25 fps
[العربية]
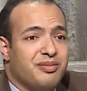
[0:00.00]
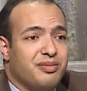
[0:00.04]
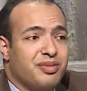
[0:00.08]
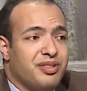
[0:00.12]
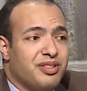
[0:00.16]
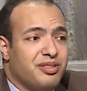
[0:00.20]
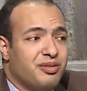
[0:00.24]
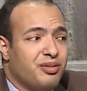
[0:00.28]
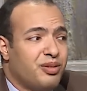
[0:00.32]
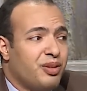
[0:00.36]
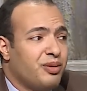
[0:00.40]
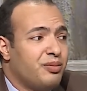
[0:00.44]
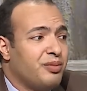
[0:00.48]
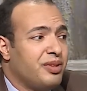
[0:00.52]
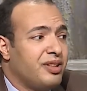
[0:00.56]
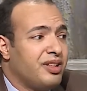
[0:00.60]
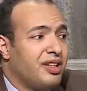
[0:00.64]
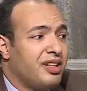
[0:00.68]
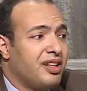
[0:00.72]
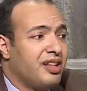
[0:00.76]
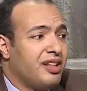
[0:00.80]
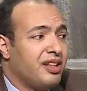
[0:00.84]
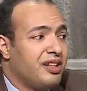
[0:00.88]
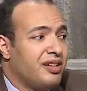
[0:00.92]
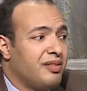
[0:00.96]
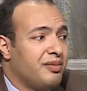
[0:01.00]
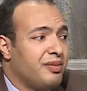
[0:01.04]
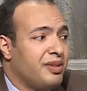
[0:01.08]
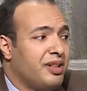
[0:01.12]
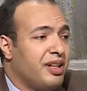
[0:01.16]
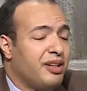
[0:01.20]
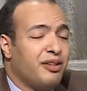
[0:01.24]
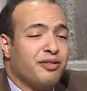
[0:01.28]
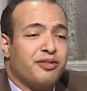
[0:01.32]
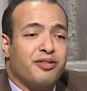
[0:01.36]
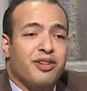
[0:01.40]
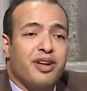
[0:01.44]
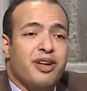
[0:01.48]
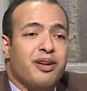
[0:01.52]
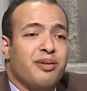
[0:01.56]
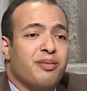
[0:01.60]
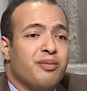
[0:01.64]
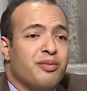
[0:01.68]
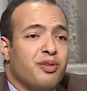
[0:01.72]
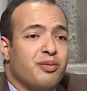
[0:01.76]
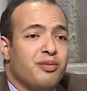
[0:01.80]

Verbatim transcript: بنوع من من الفهم